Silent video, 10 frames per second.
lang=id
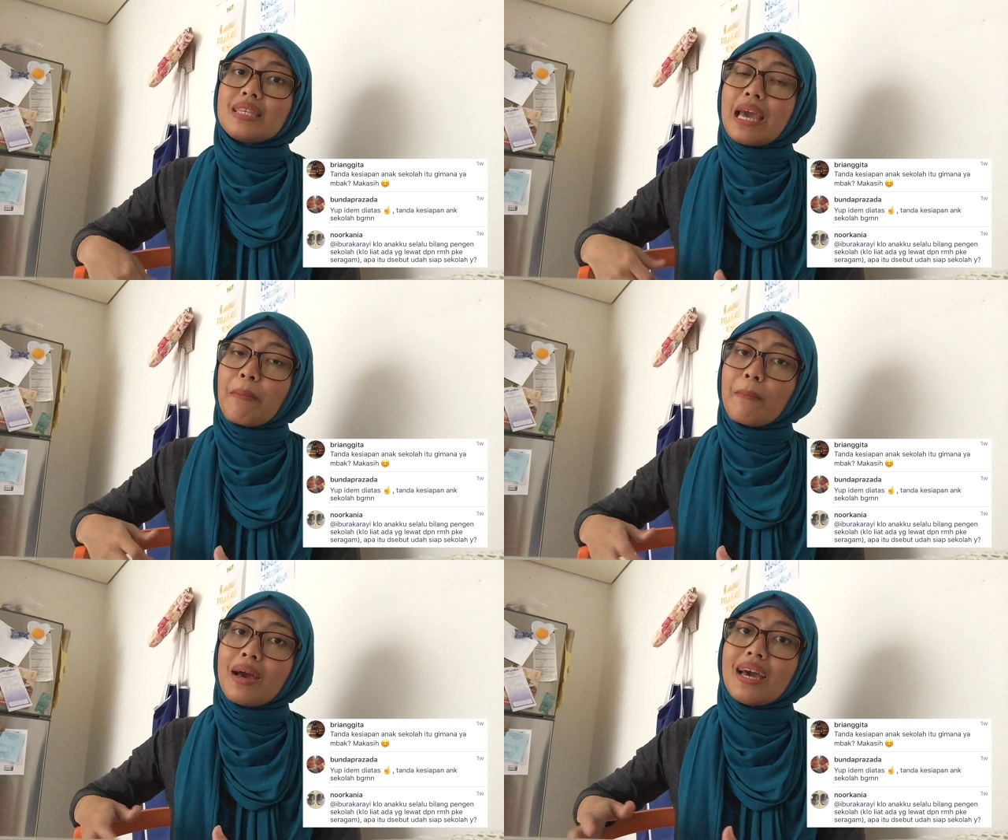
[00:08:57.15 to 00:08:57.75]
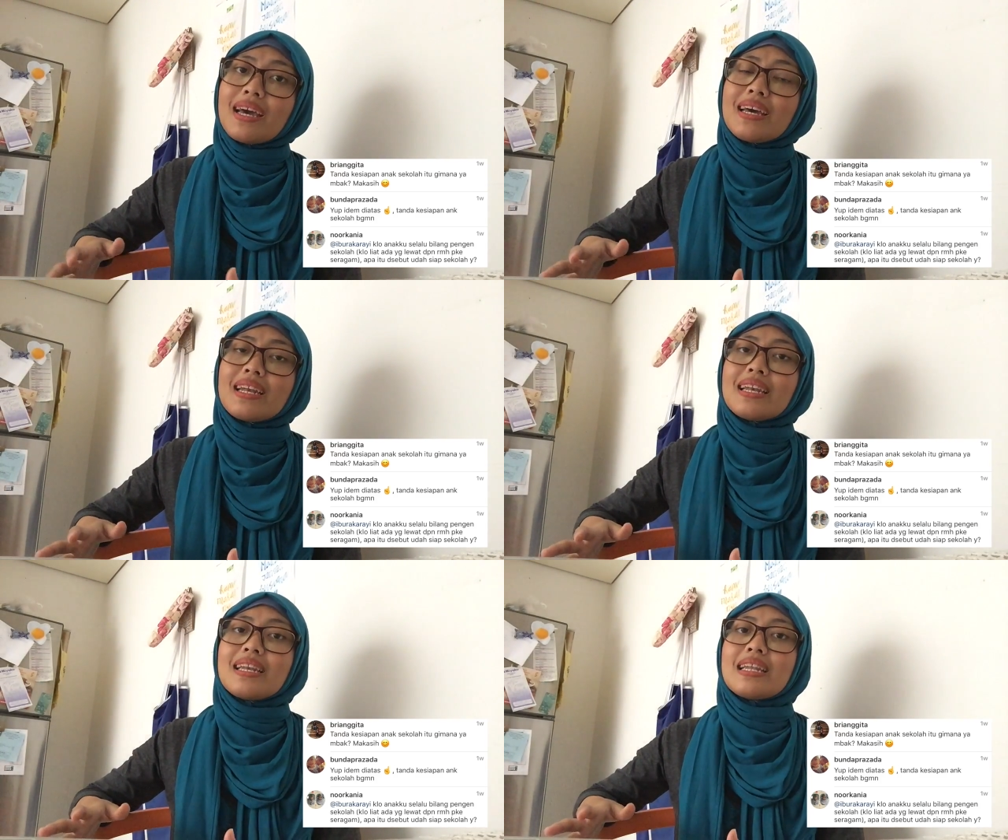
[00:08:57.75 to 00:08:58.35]

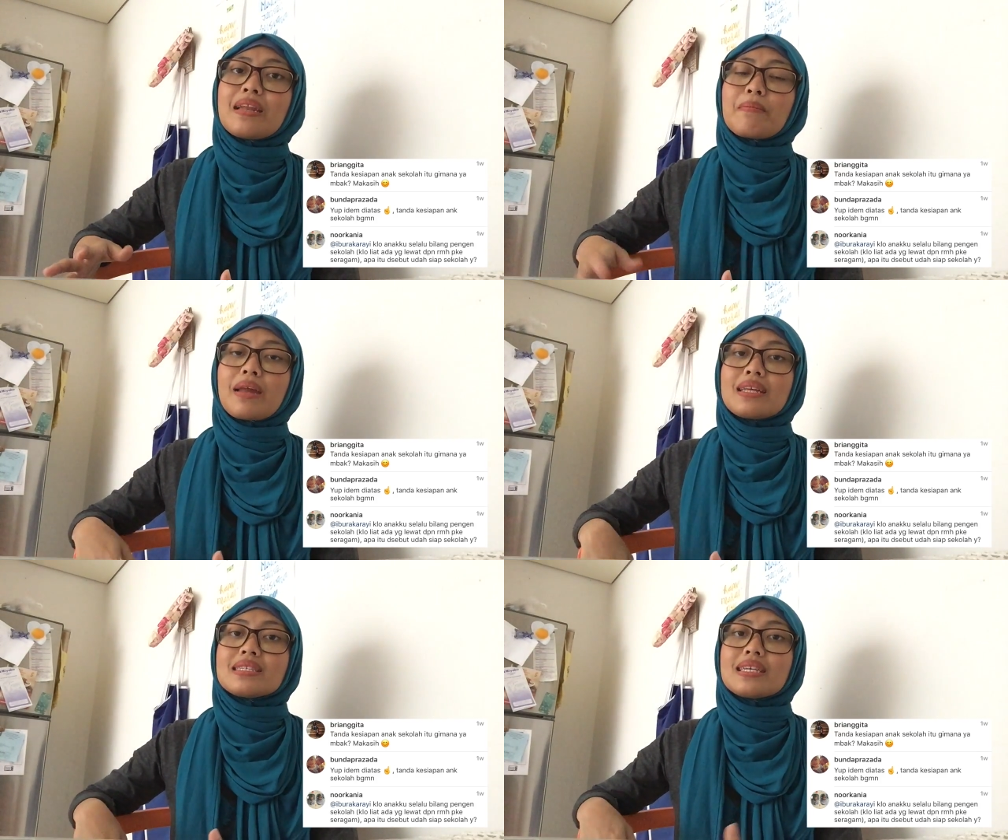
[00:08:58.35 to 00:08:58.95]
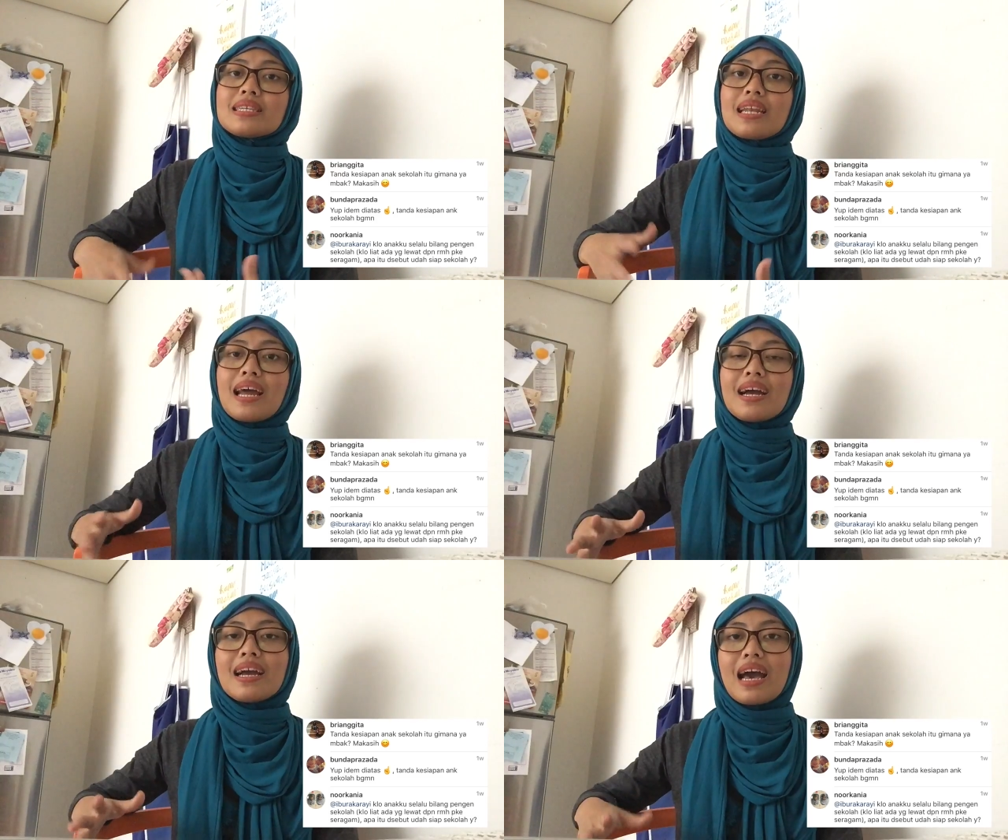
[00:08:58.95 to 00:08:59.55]
nyaman dan merasa
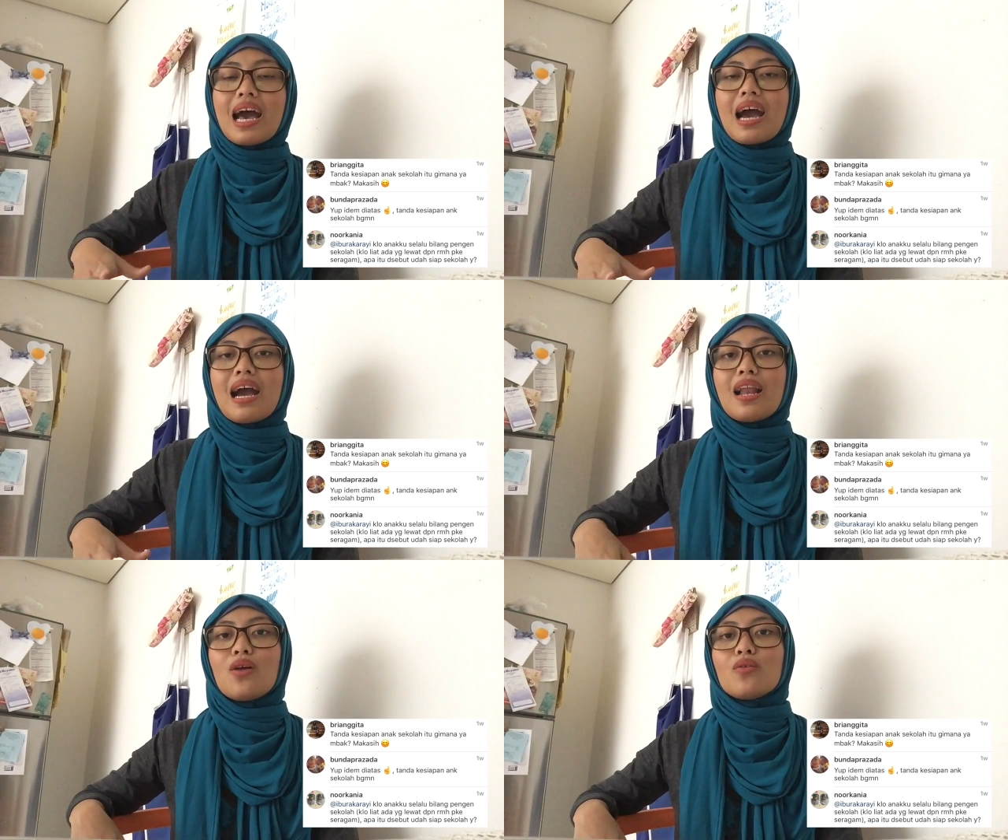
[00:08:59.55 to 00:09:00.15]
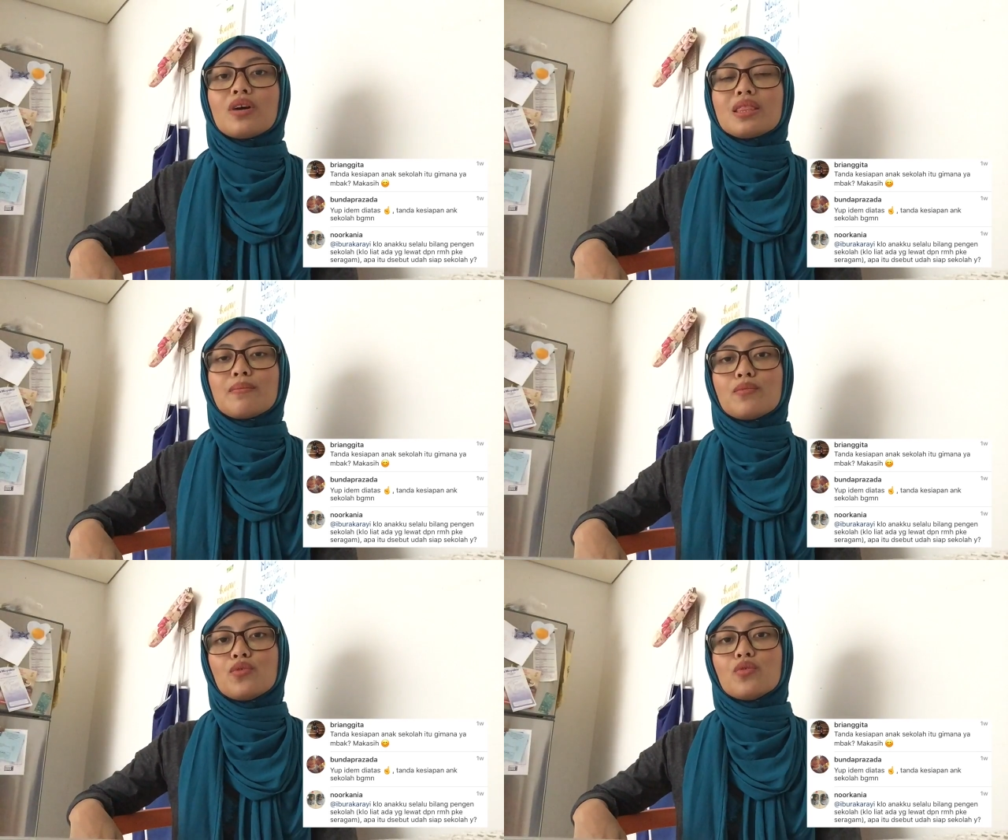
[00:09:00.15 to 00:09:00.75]
senang nggak kalau
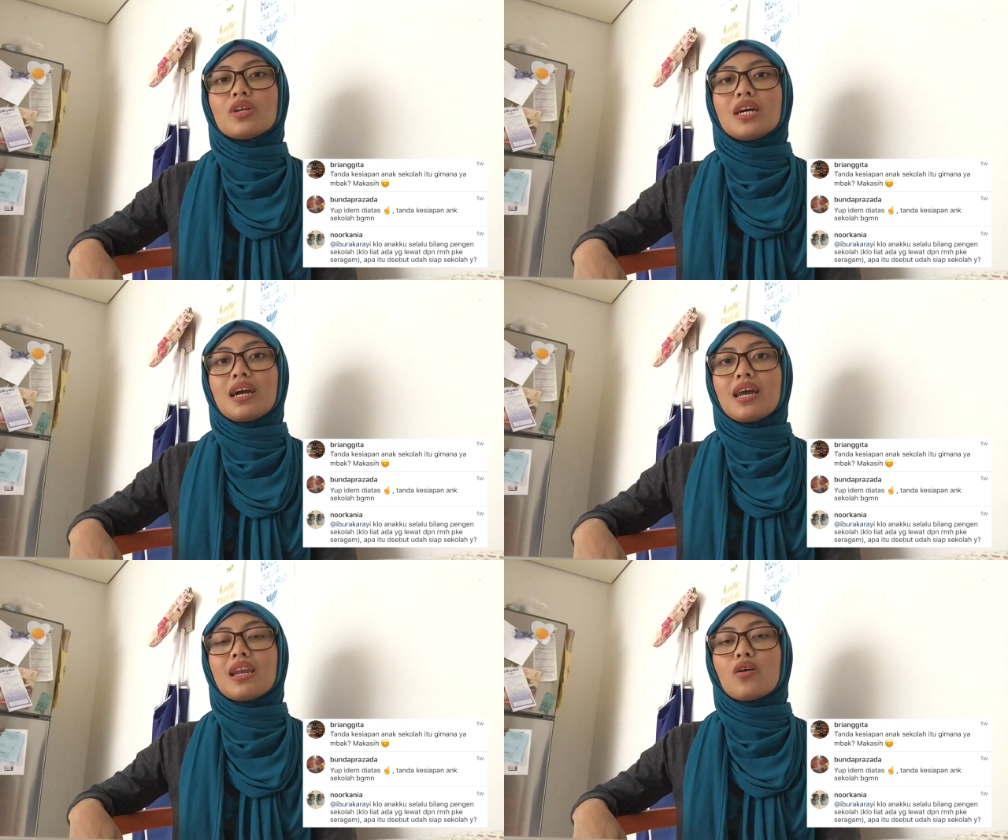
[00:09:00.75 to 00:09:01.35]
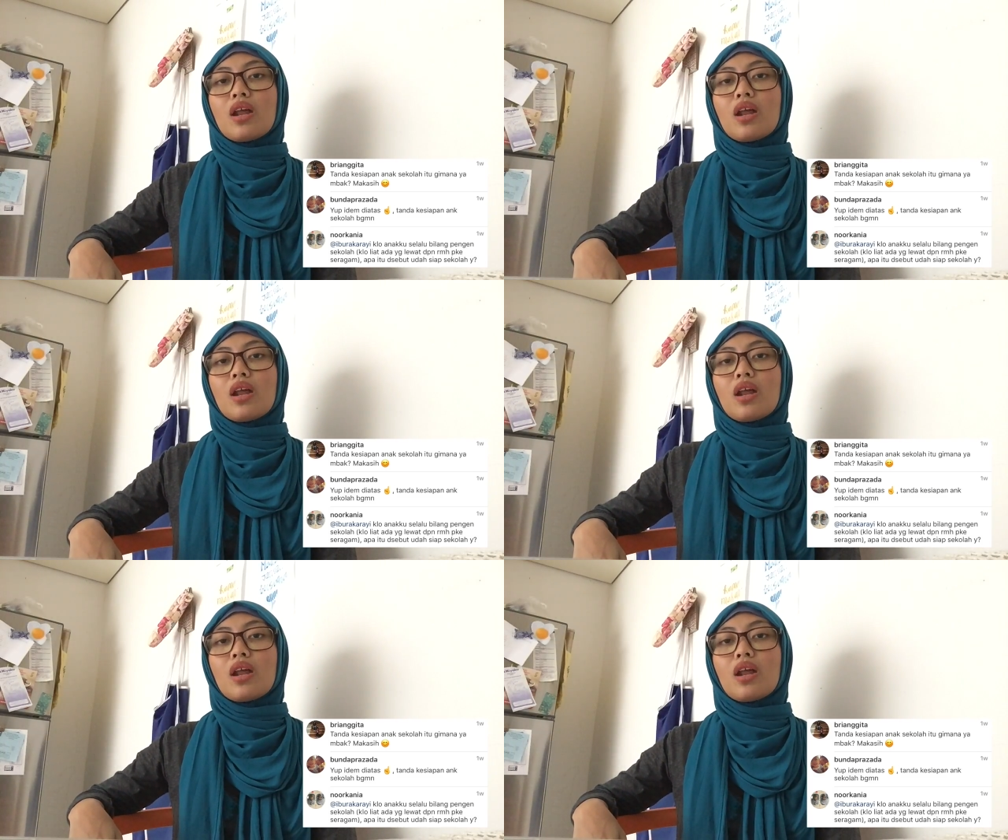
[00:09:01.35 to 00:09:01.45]
ketemu dengan